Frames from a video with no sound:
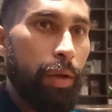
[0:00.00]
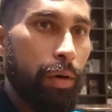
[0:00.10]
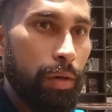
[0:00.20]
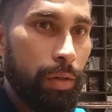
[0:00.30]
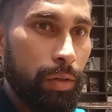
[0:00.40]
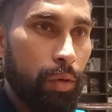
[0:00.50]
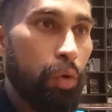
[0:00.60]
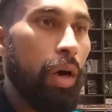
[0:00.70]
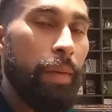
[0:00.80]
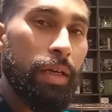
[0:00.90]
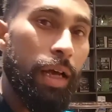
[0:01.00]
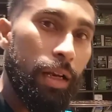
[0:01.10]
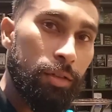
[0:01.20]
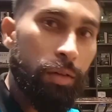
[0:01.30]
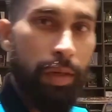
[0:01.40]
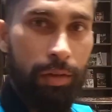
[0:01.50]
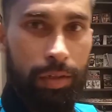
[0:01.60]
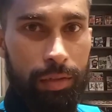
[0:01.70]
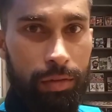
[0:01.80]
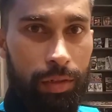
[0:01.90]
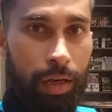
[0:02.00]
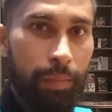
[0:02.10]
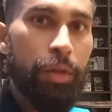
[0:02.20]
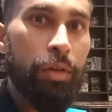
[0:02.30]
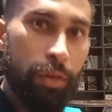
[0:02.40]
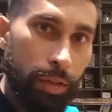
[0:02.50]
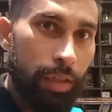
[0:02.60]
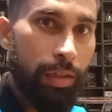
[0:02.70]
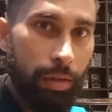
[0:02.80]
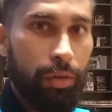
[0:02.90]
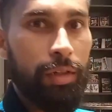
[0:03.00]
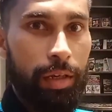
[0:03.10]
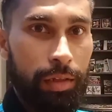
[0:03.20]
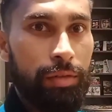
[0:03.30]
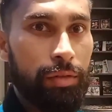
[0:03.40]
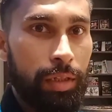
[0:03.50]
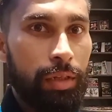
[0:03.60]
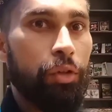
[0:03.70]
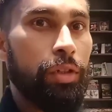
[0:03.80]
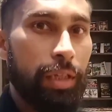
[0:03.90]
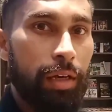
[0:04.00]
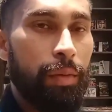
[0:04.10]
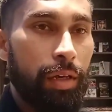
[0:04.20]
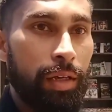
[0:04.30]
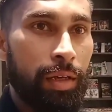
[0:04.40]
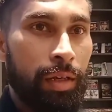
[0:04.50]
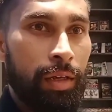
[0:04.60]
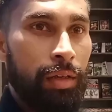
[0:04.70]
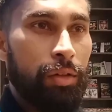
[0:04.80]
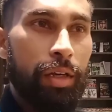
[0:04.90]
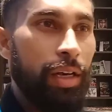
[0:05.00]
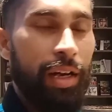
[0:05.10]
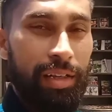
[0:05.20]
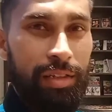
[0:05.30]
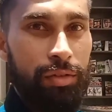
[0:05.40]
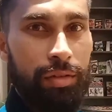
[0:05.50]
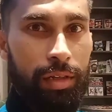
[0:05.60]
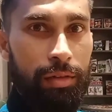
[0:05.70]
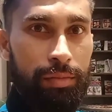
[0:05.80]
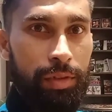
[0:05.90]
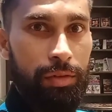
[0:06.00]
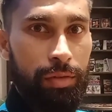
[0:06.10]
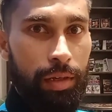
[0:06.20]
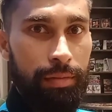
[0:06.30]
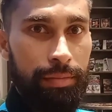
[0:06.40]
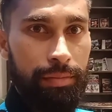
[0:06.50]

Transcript: তো ও আমার খেলার সময় কথা শোনে আমি ওর কথা কথাটা শুনি ও যেটা বলে তো এটা আর কিছু সেরকম কিছু না